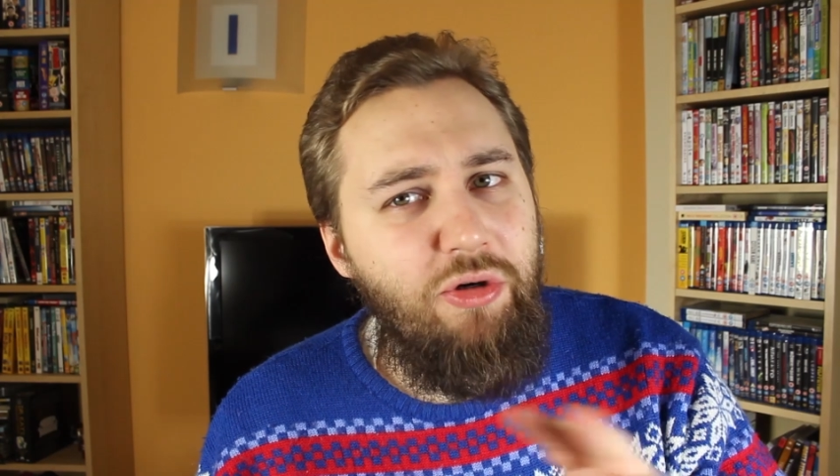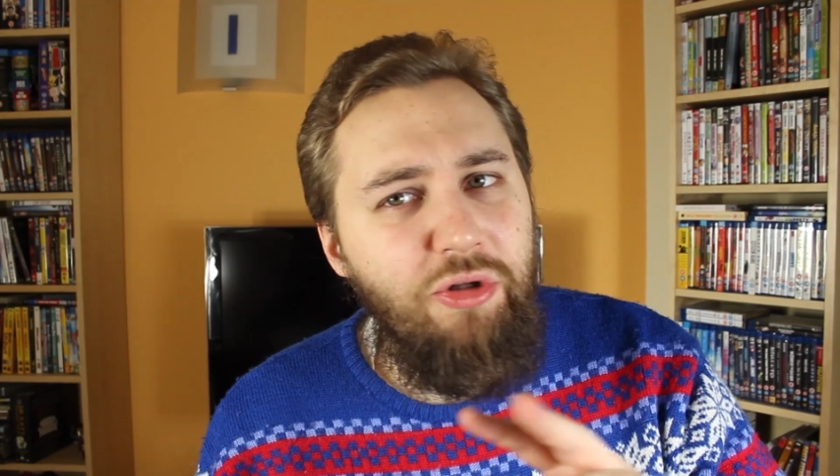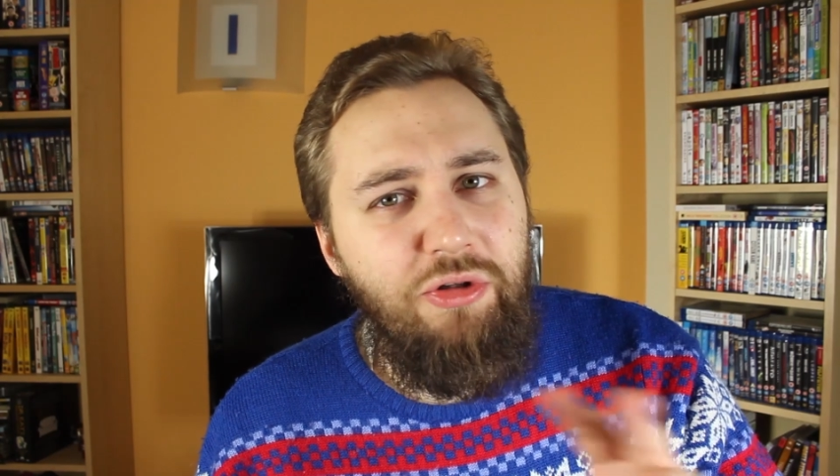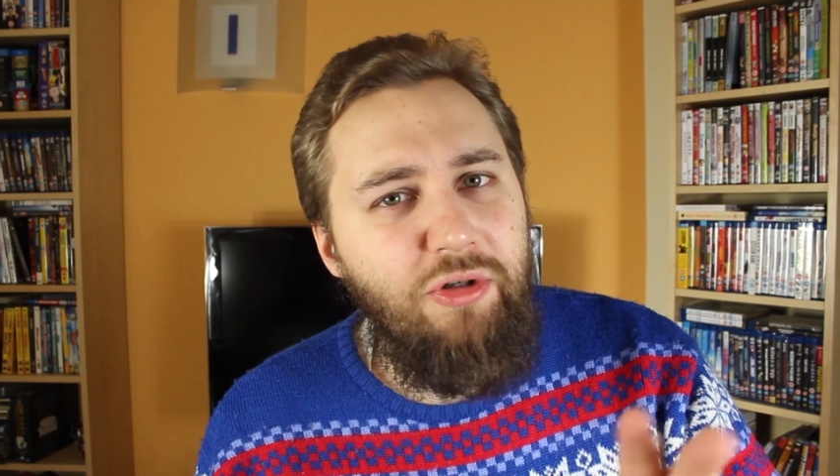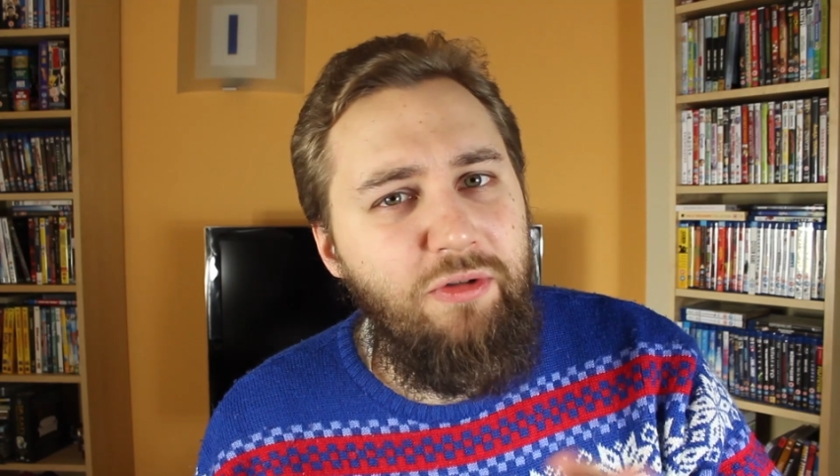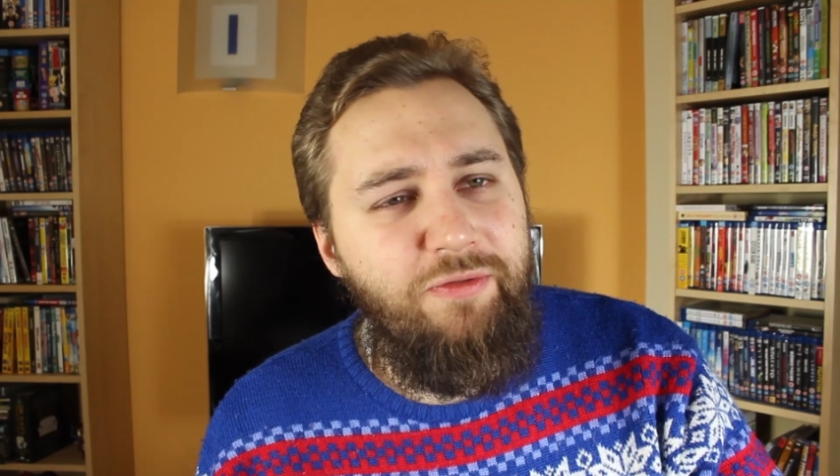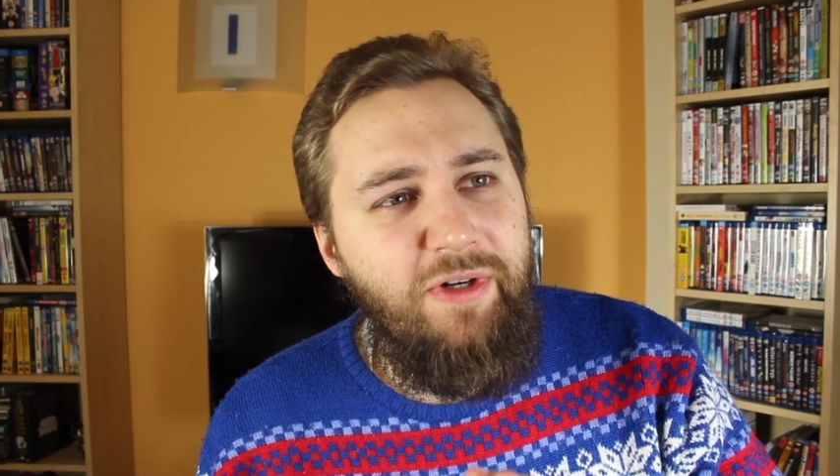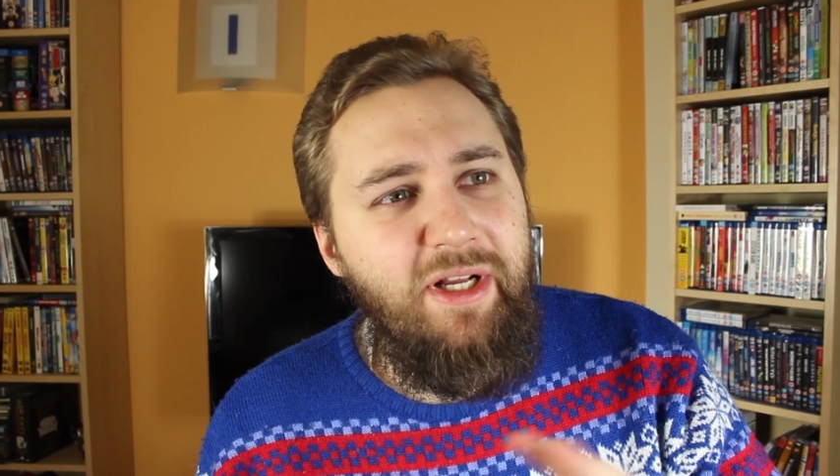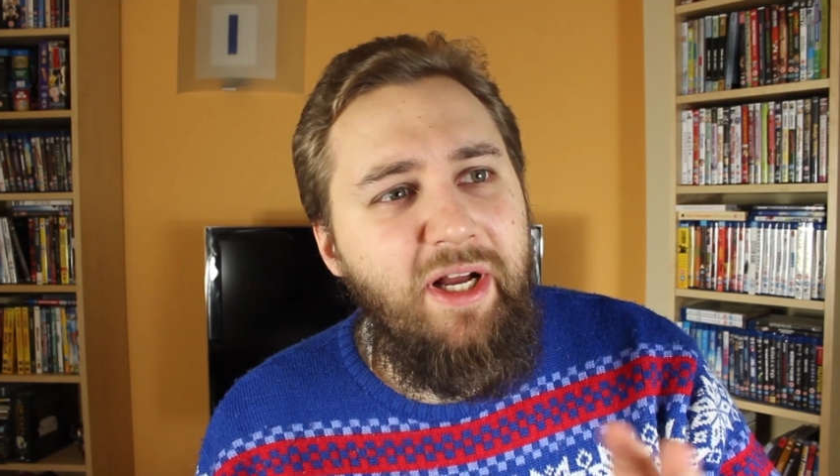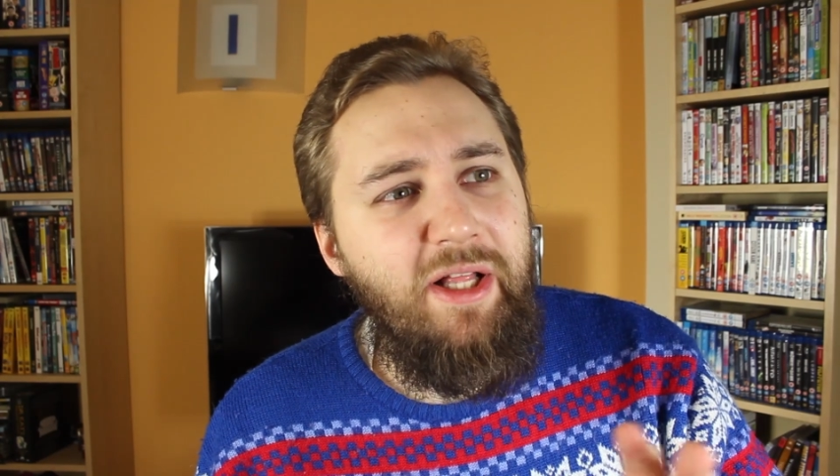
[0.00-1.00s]
control
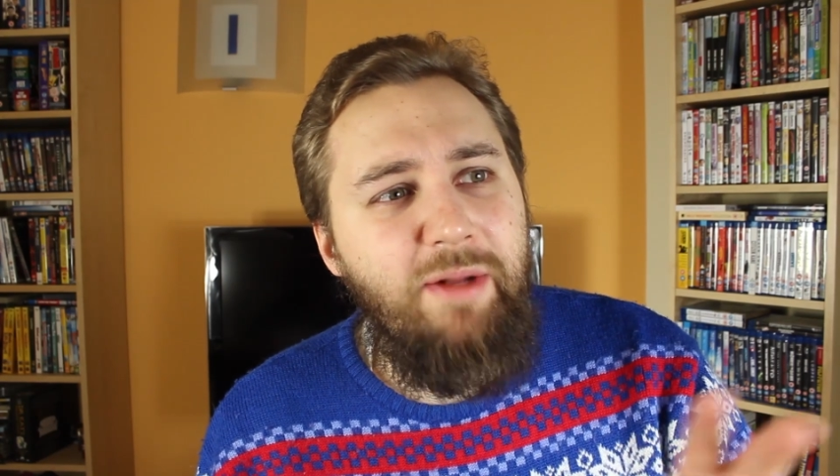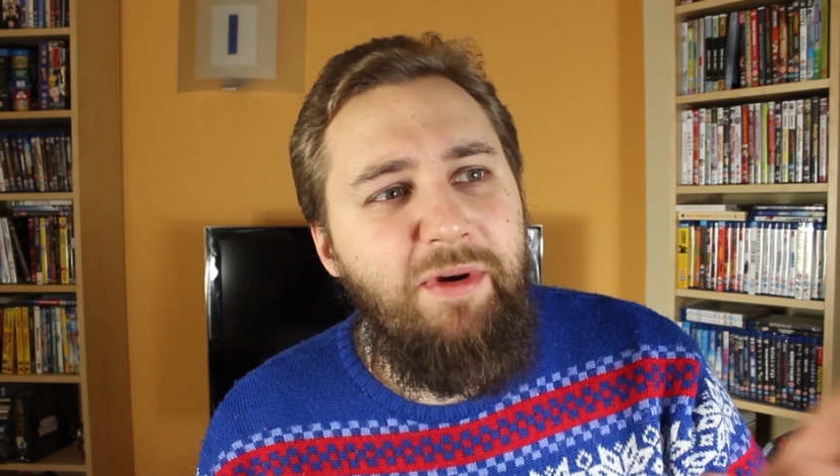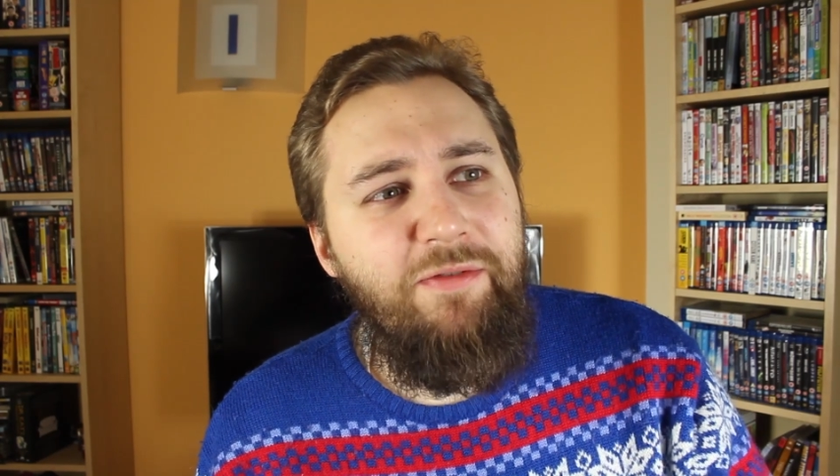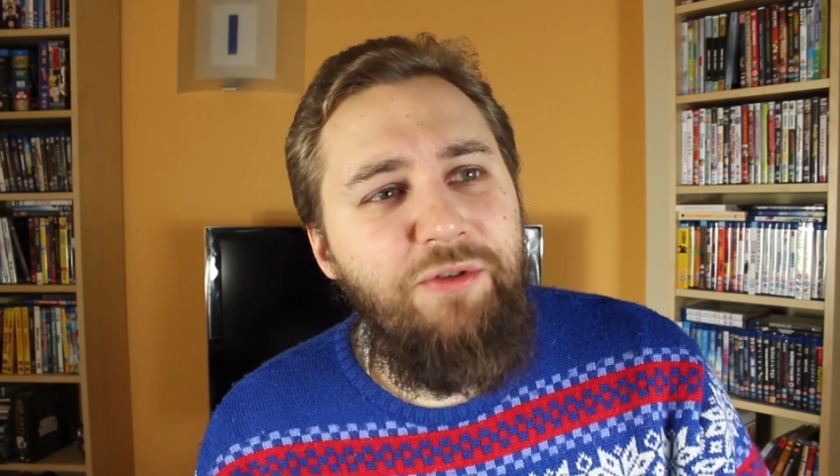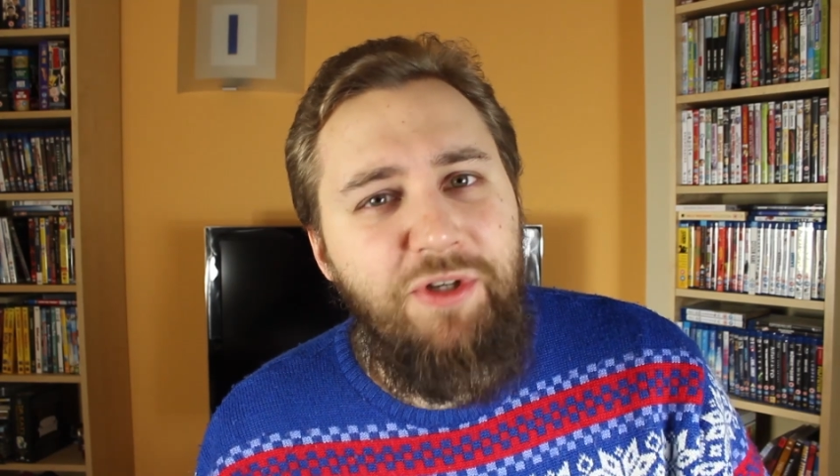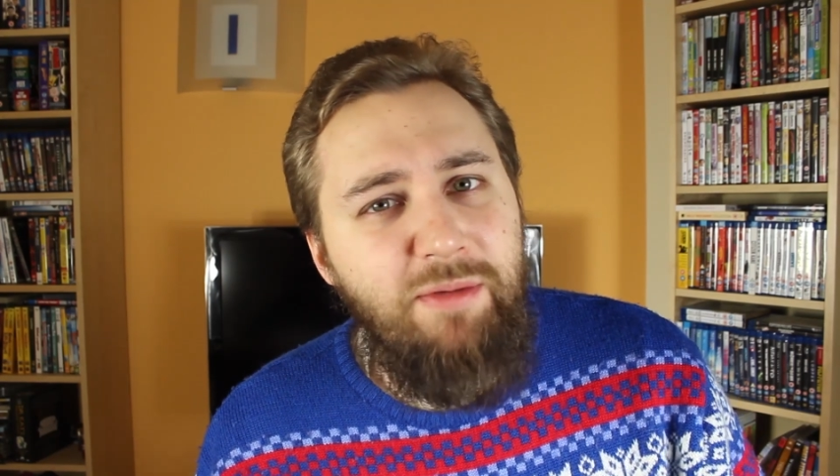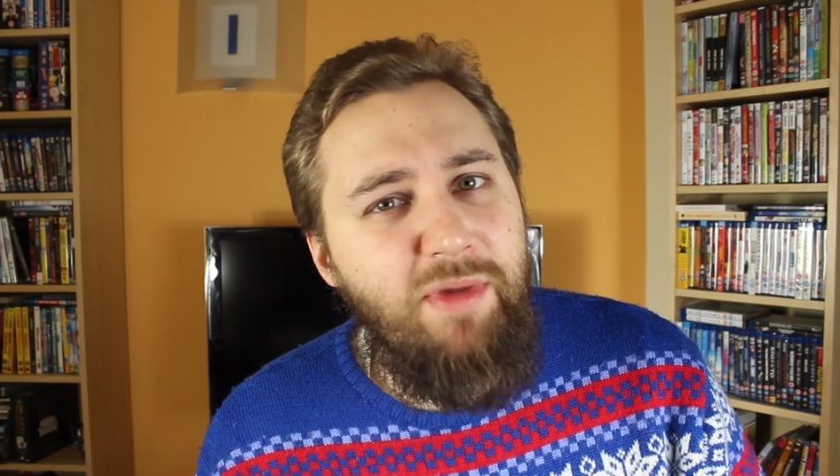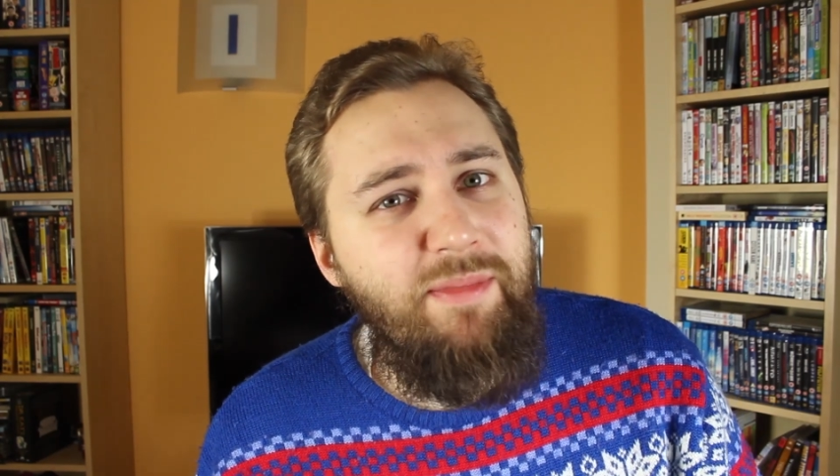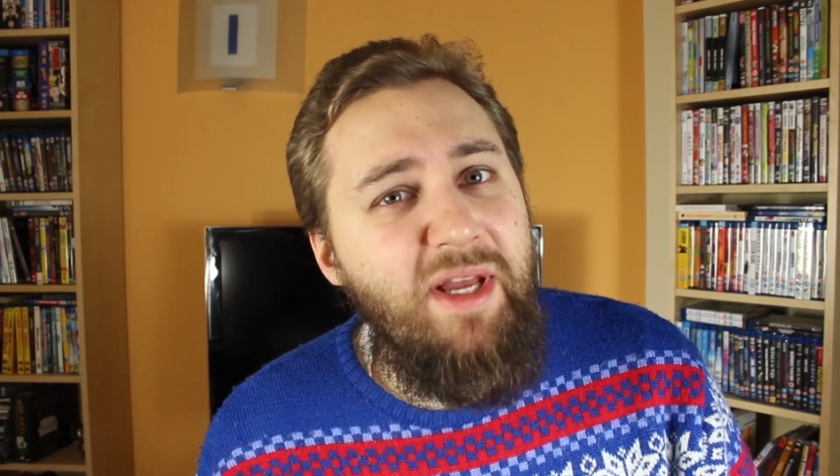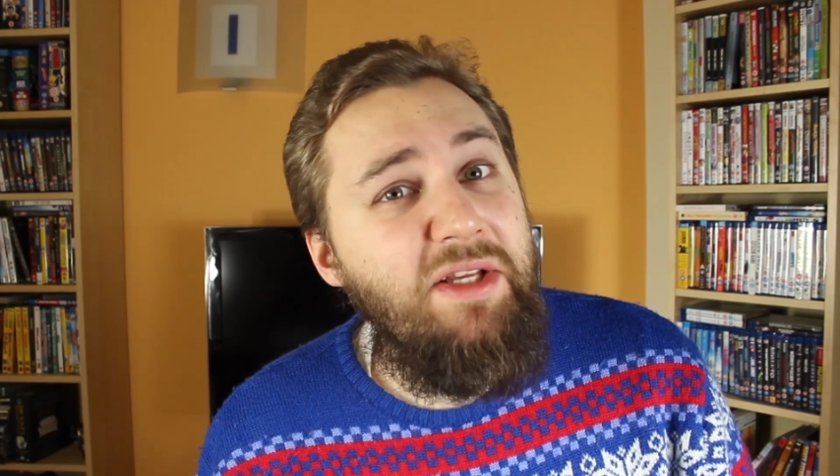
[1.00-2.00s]
freaka na pewno nie
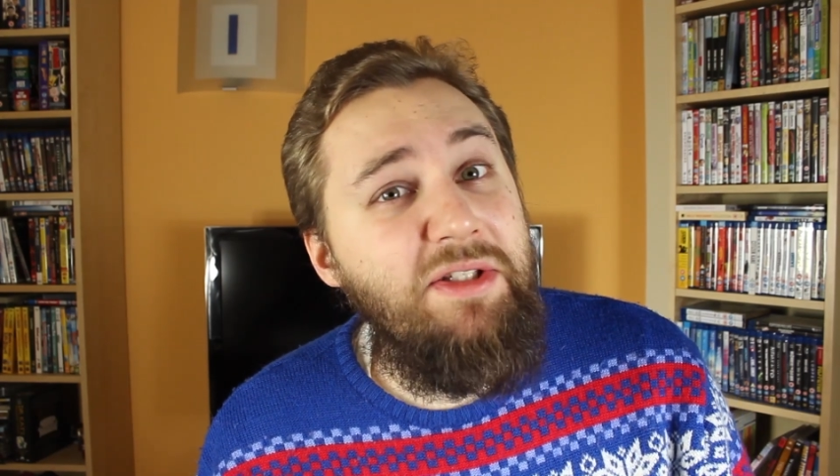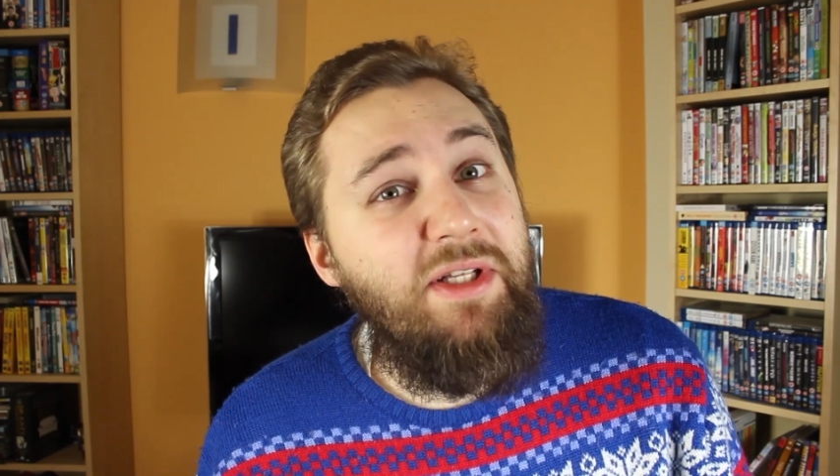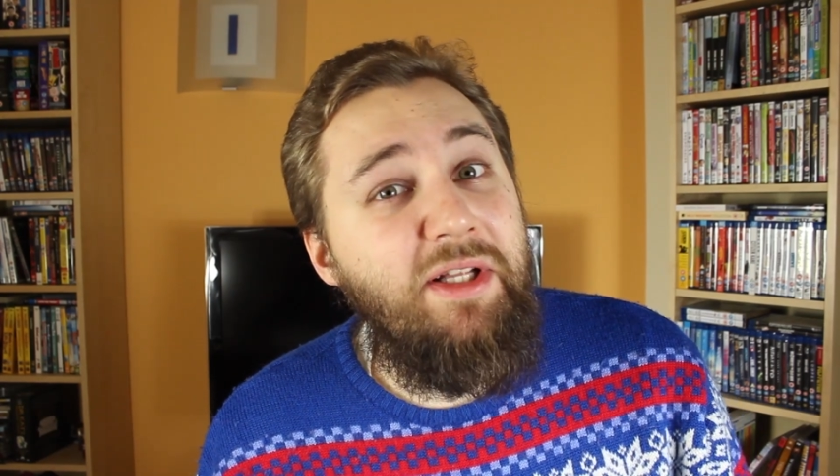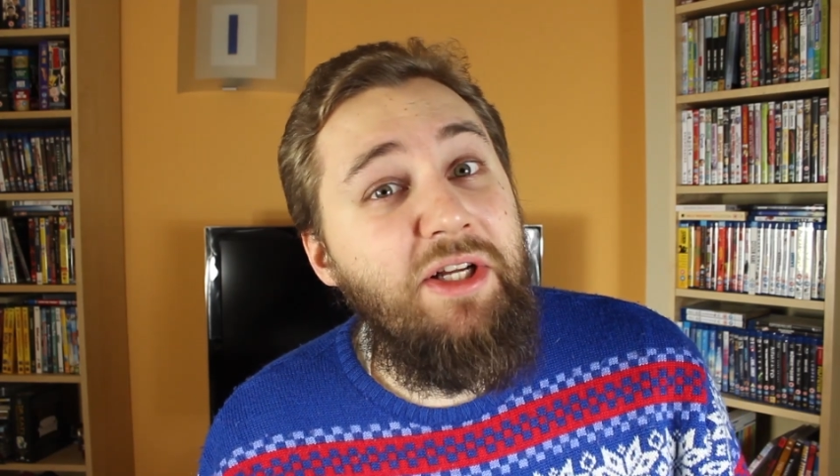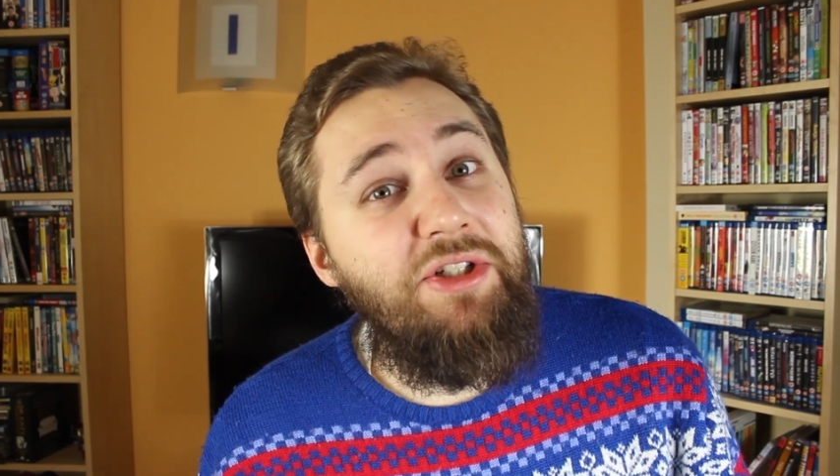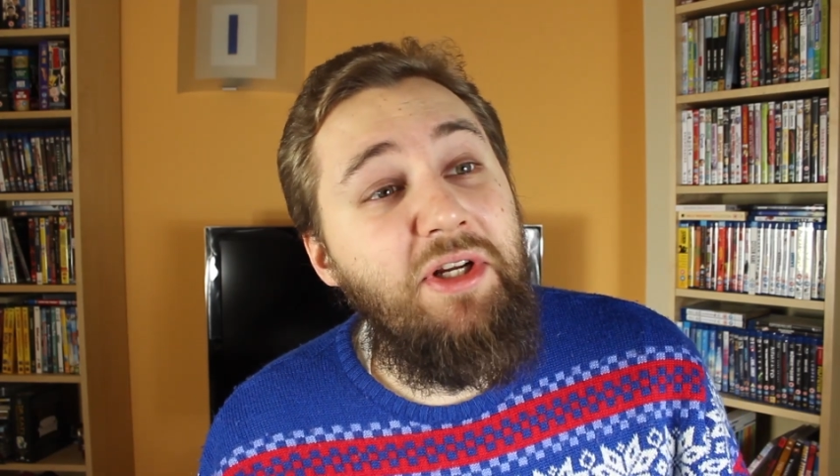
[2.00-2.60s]
ma miejsca na